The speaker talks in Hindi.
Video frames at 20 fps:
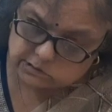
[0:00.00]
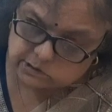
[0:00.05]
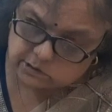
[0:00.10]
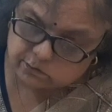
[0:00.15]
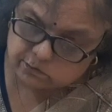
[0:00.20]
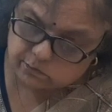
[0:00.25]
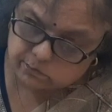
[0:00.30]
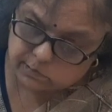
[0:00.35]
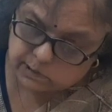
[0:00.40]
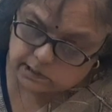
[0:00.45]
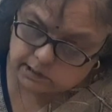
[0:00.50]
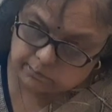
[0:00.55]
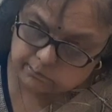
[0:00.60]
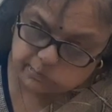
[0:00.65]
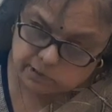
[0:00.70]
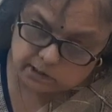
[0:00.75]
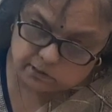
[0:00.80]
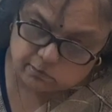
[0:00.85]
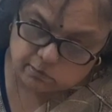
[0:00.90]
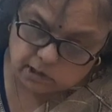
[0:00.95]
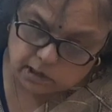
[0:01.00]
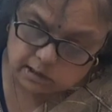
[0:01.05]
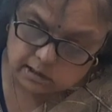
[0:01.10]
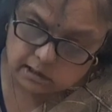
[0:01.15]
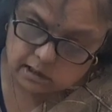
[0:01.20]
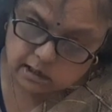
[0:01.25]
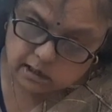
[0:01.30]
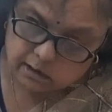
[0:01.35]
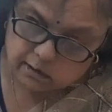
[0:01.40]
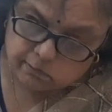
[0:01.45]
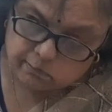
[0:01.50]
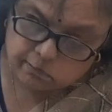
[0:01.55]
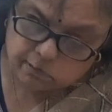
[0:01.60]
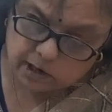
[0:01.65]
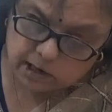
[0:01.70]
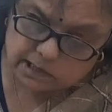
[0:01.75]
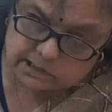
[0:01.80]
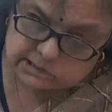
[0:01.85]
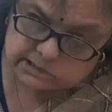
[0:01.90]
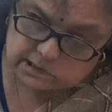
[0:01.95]
शिरोमणि भगवान
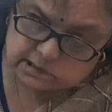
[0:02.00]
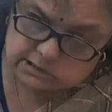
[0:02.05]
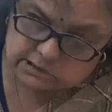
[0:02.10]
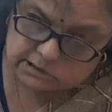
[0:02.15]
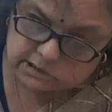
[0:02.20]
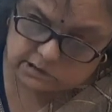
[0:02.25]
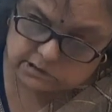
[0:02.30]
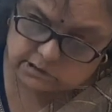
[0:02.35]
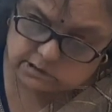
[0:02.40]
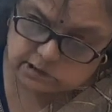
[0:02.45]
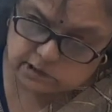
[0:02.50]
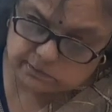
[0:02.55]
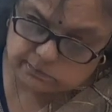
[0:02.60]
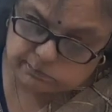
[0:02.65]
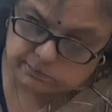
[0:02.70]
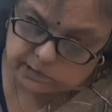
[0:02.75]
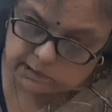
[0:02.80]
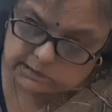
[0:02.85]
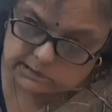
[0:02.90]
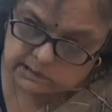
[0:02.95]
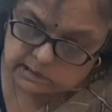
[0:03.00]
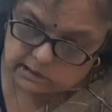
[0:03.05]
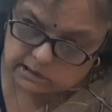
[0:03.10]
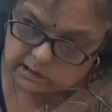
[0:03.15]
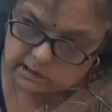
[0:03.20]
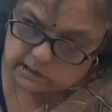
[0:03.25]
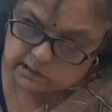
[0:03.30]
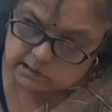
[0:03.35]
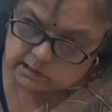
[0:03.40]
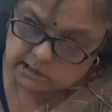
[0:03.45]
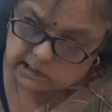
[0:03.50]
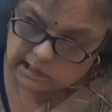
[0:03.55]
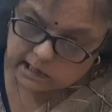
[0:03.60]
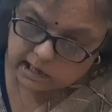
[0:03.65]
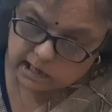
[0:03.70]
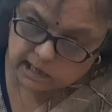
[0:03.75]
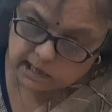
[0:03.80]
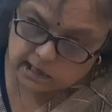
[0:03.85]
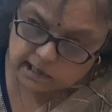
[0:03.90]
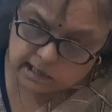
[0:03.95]
व्यास ने संक्षेप में संकलित
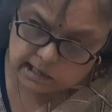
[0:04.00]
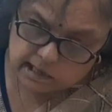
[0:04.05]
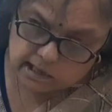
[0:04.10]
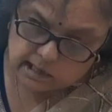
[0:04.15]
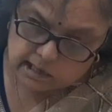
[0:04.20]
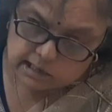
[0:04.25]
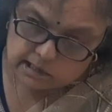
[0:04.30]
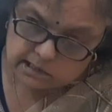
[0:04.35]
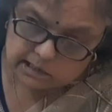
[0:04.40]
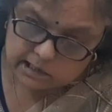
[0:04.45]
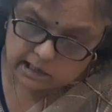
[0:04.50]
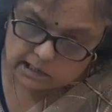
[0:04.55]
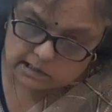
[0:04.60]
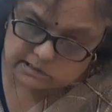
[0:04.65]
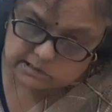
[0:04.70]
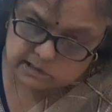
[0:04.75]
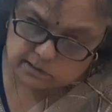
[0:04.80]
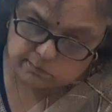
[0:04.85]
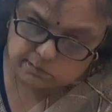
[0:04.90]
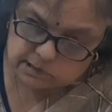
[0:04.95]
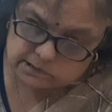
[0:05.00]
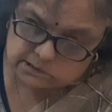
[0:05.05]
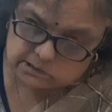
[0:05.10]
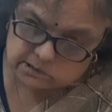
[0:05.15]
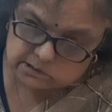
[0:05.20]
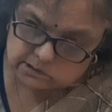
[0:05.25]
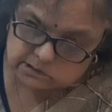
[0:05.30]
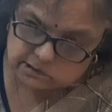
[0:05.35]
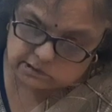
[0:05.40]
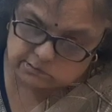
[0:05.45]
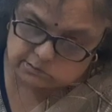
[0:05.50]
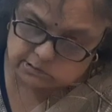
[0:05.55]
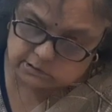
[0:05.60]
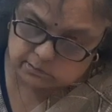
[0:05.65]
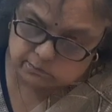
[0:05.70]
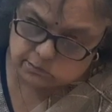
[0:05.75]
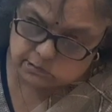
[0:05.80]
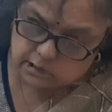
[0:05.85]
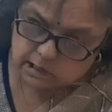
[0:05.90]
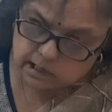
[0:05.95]
किया है यह समस्त जीव
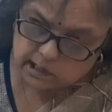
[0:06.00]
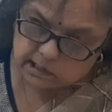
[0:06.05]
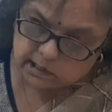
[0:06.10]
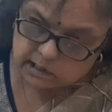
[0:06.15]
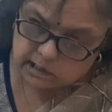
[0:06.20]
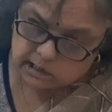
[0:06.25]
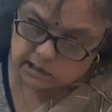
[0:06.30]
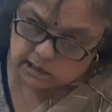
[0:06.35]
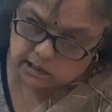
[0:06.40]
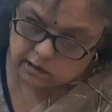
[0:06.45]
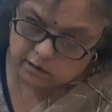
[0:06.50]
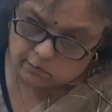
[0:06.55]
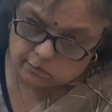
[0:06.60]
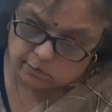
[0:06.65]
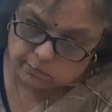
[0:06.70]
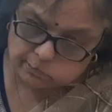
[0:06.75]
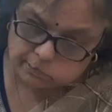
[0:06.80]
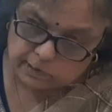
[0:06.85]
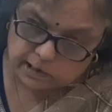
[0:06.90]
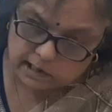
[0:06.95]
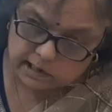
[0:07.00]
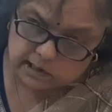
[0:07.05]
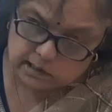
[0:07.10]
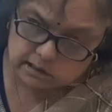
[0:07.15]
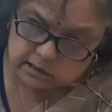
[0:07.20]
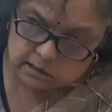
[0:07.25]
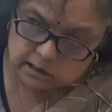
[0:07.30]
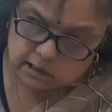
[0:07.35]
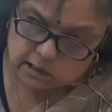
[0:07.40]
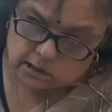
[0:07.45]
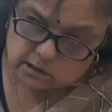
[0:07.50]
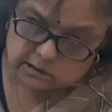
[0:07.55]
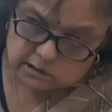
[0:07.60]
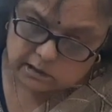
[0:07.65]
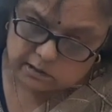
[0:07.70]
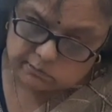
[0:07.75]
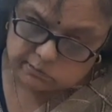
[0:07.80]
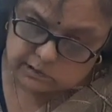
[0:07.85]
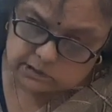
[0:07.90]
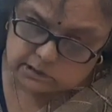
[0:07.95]
समुदाय के लिए उपकारक
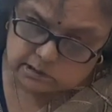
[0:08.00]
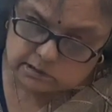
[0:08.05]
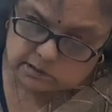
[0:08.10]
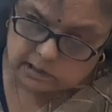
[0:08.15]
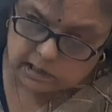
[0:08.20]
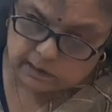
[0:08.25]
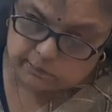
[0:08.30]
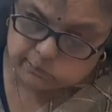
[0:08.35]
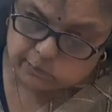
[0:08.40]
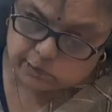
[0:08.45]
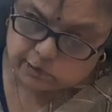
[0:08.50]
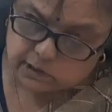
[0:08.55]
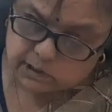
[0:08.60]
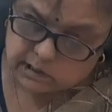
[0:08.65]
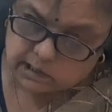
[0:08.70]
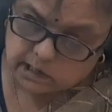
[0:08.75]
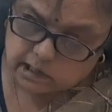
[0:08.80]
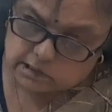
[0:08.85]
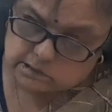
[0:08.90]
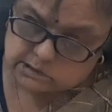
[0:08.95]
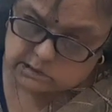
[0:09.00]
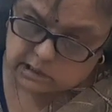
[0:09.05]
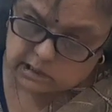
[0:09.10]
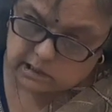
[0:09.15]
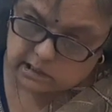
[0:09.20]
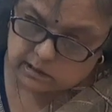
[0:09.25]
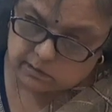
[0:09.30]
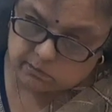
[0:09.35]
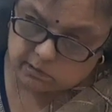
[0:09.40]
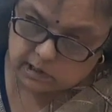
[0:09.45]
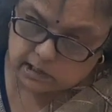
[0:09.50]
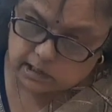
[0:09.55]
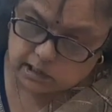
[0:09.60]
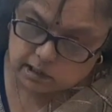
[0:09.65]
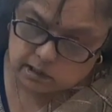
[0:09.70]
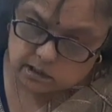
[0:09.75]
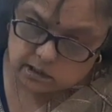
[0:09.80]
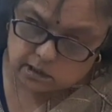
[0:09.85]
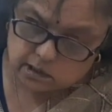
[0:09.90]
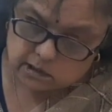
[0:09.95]
त्रिविध तापों का नाश करने
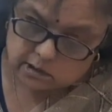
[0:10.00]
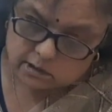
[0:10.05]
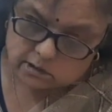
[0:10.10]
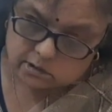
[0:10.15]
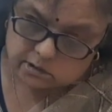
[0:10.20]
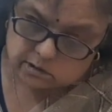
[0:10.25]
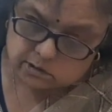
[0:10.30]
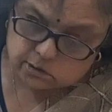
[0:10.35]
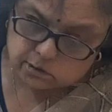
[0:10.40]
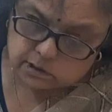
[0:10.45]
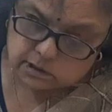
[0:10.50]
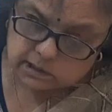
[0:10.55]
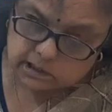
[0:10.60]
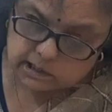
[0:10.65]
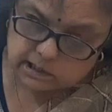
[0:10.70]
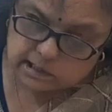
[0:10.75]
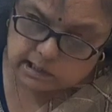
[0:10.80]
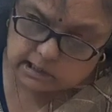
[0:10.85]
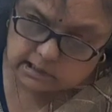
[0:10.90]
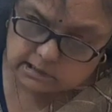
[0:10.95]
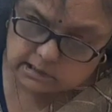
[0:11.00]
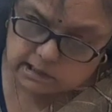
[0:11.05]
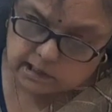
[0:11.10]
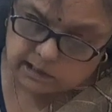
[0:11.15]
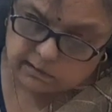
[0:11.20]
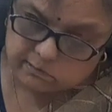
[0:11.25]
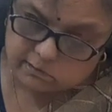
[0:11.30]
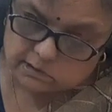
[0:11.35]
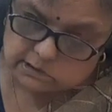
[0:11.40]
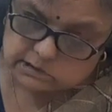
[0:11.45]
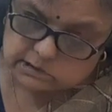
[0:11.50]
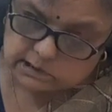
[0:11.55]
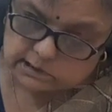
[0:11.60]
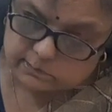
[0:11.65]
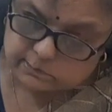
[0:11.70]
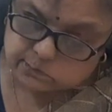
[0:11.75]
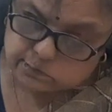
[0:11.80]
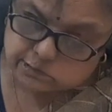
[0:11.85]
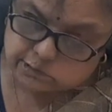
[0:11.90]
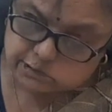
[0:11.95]
वाला तुलना रहित एवं
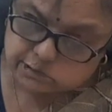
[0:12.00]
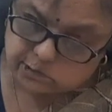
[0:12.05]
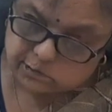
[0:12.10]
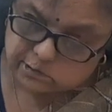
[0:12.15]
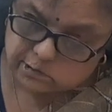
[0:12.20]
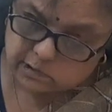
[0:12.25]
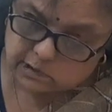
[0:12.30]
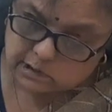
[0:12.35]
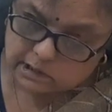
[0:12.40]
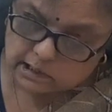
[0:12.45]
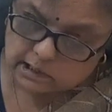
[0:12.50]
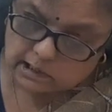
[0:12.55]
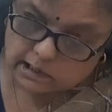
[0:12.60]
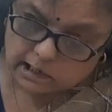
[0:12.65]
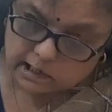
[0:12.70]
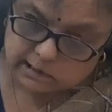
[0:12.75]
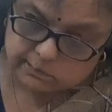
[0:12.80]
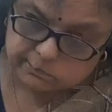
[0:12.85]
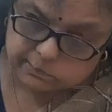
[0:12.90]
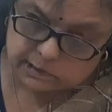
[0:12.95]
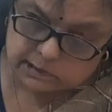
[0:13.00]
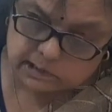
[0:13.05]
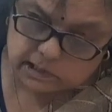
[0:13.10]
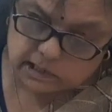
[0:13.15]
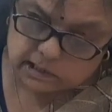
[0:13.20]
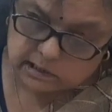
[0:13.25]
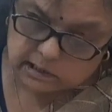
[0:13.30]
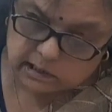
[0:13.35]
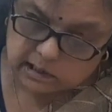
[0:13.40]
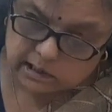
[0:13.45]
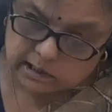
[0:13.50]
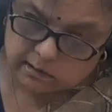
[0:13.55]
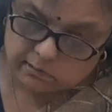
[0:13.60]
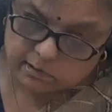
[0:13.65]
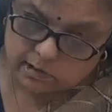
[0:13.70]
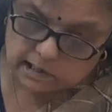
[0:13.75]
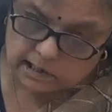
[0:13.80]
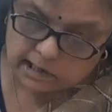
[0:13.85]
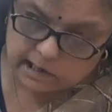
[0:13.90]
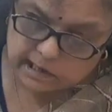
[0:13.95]
सत्पुरुषों को कल्याण प्रदान करने
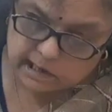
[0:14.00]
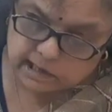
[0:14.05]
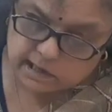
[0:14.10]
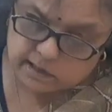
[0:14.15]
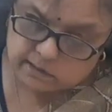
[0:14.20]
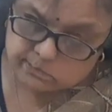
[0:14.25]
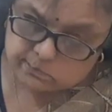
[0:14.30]
वाला है